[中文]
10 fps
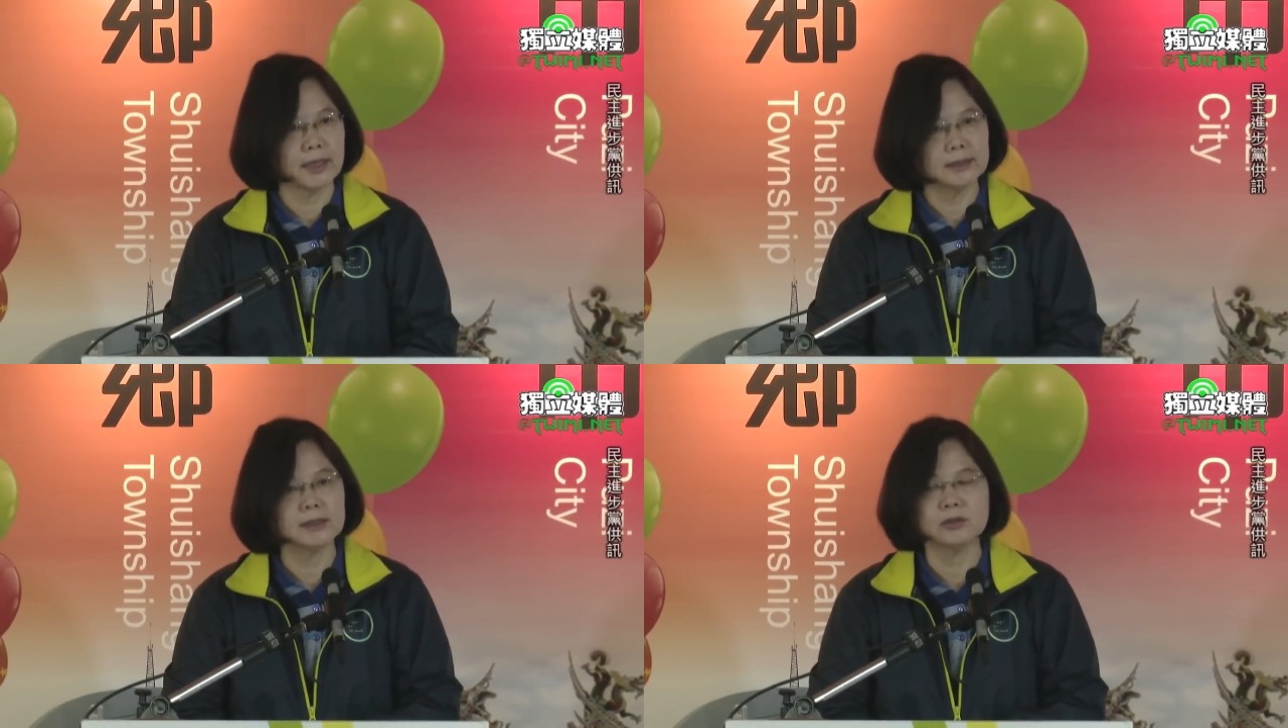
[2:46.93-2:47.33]

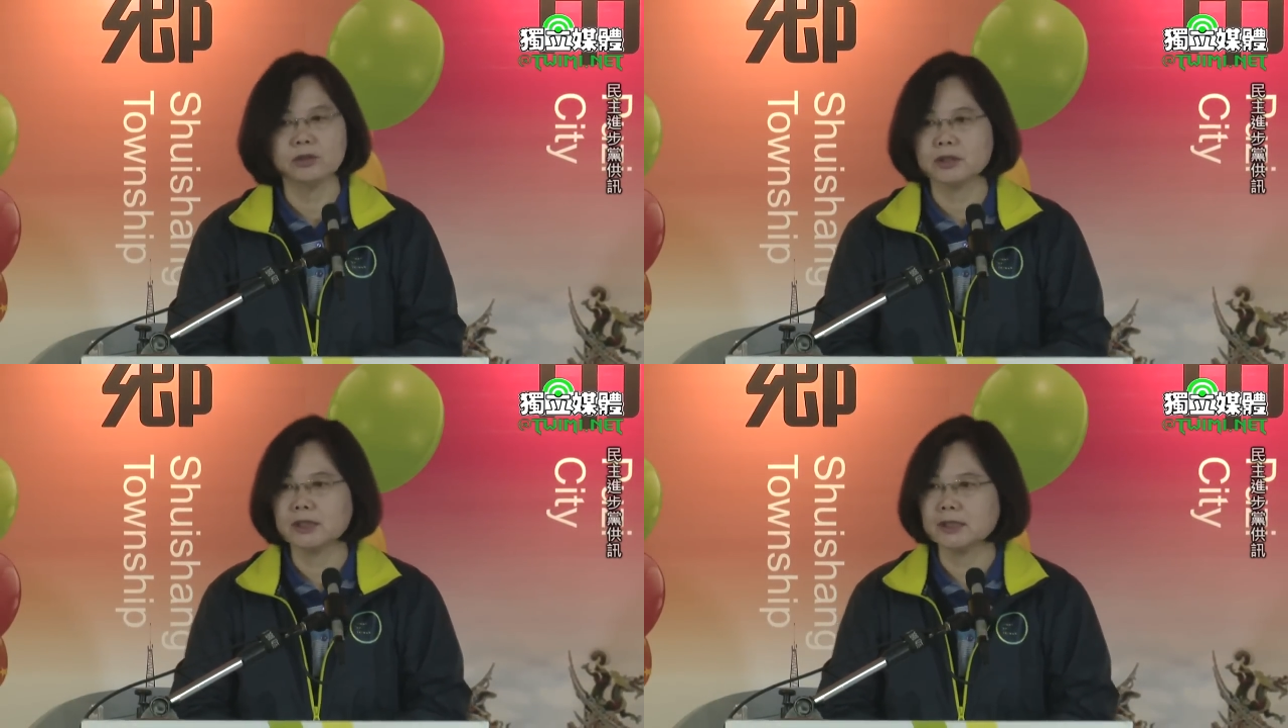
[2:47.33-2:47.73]
开始
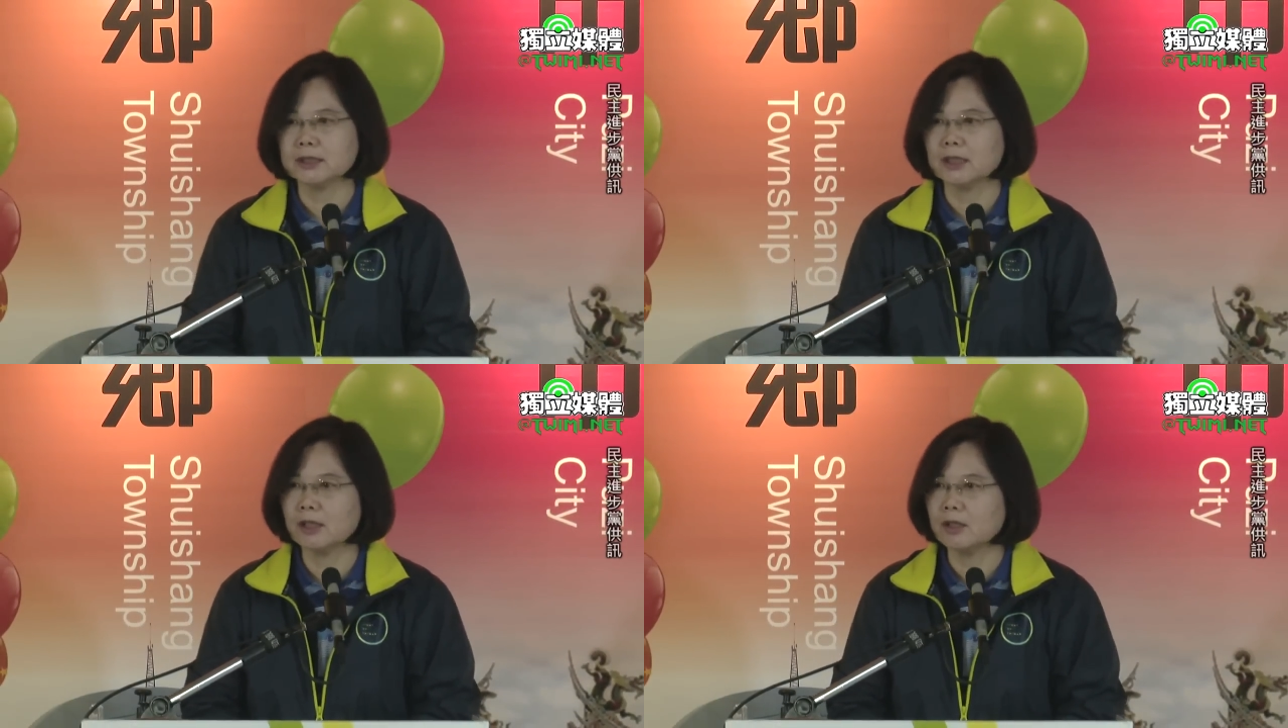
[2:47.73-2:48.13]
去请
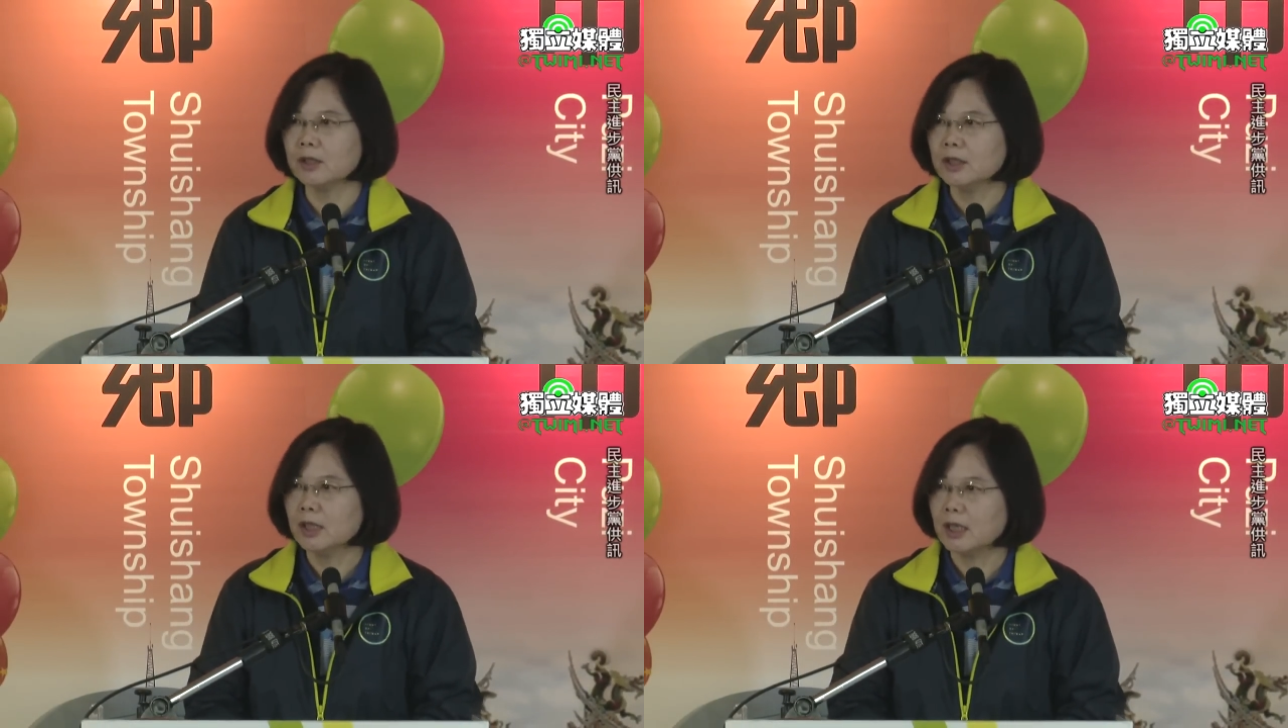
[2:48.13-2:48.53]
教
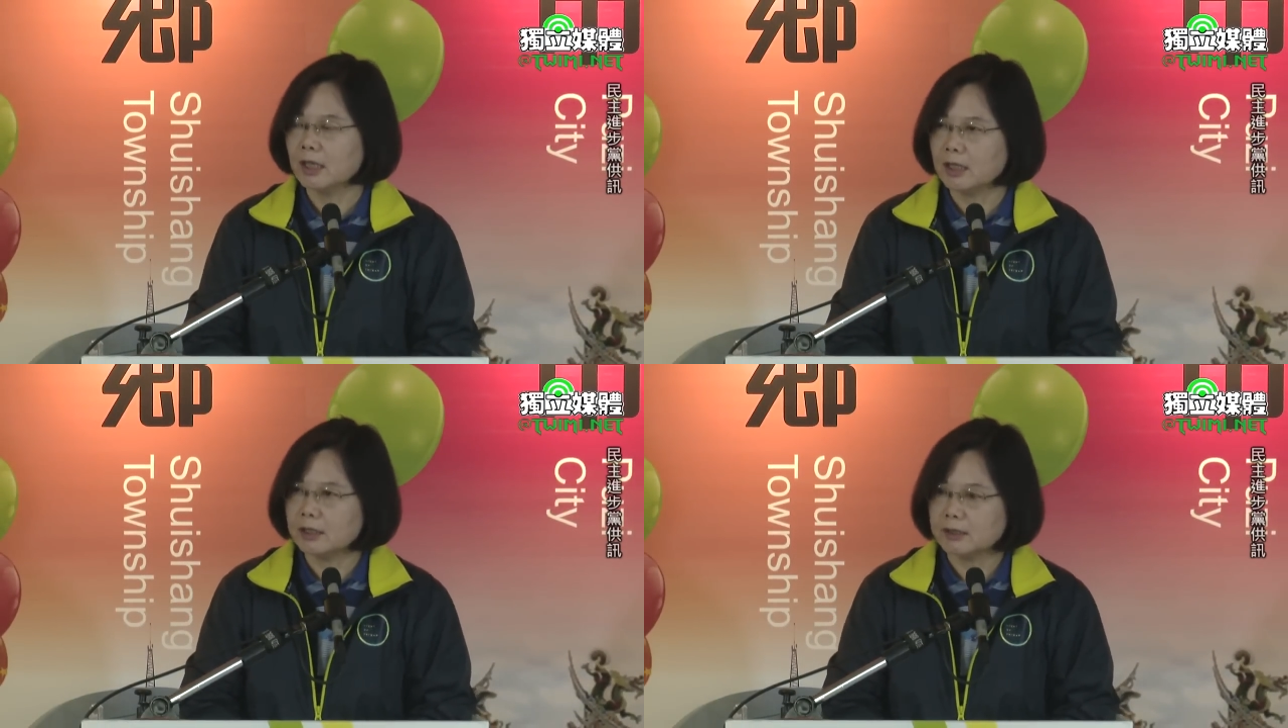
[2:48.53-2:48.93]

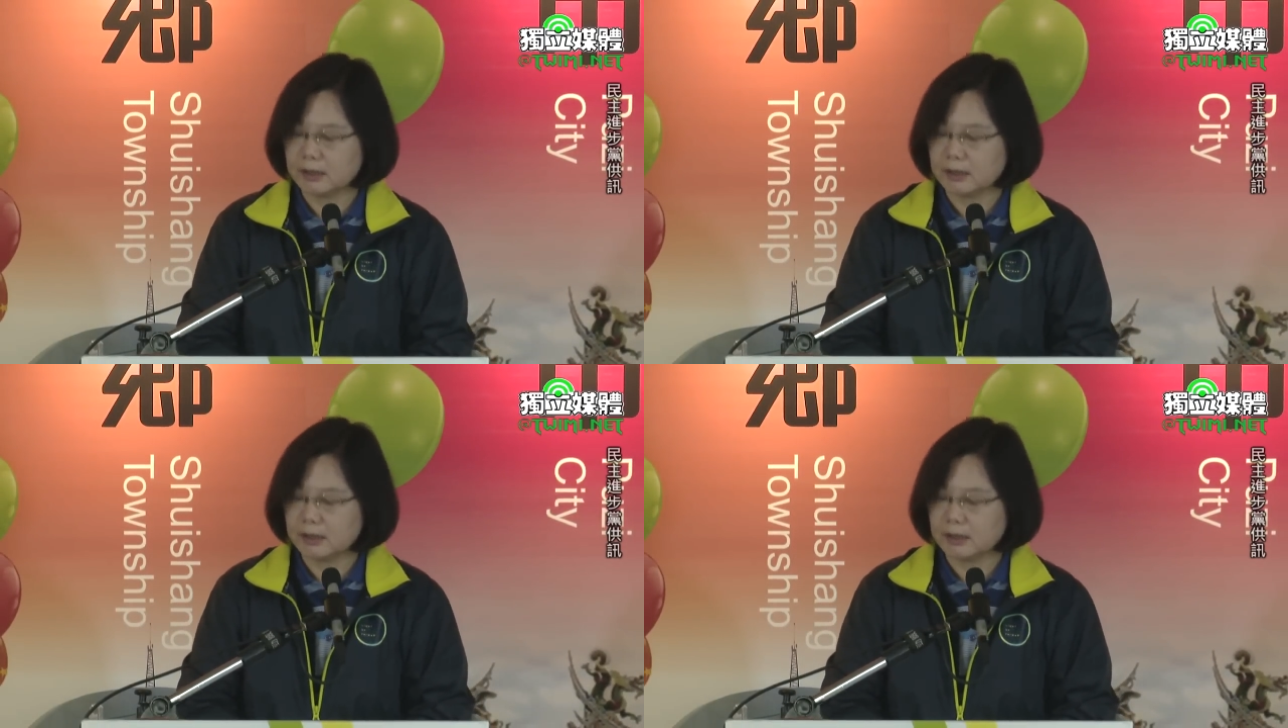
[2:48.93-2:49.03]
呃